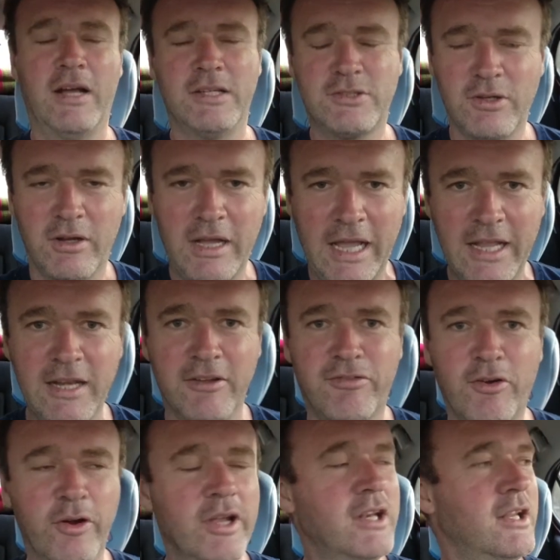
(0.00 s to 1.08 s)
also eine
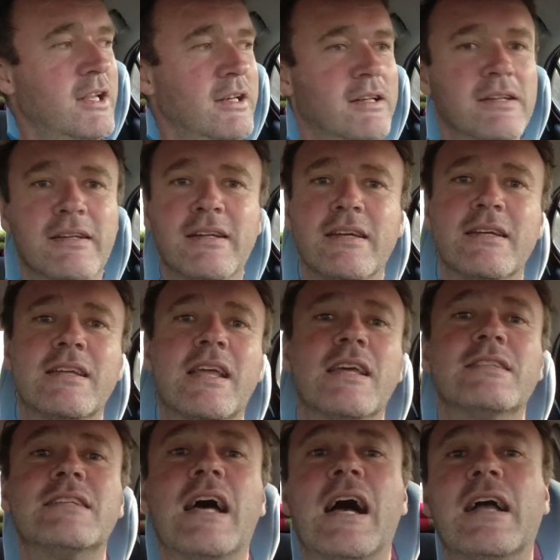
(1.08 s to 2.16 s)
Freundin,
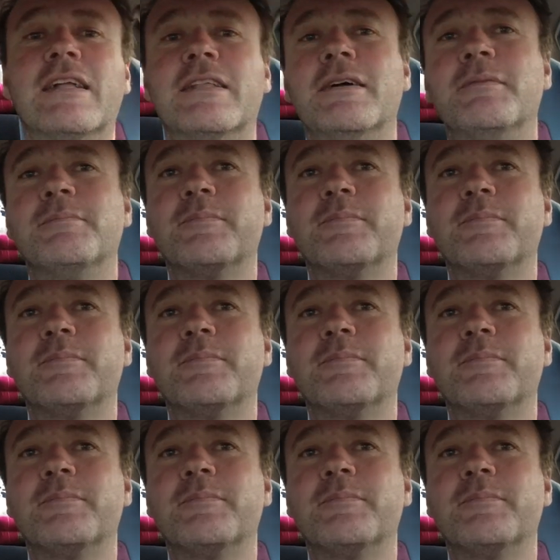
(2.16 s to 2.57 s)
gesagt,